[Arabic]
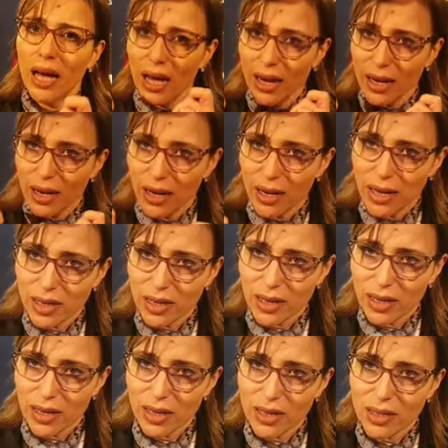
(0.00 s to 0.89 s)

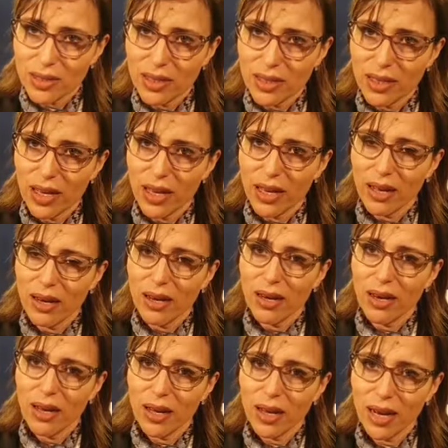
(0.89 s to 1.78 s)
ارتداء
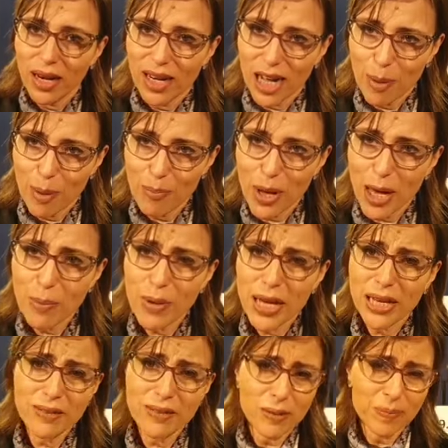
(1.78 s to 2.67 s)

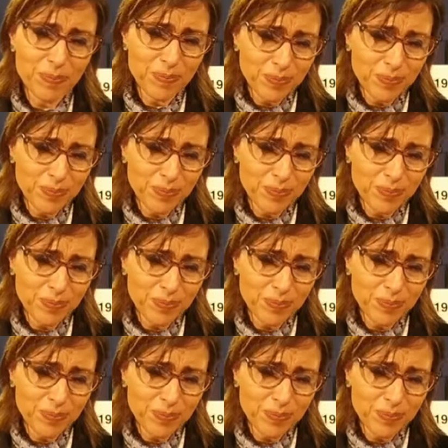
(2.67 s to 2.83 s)
الكمامات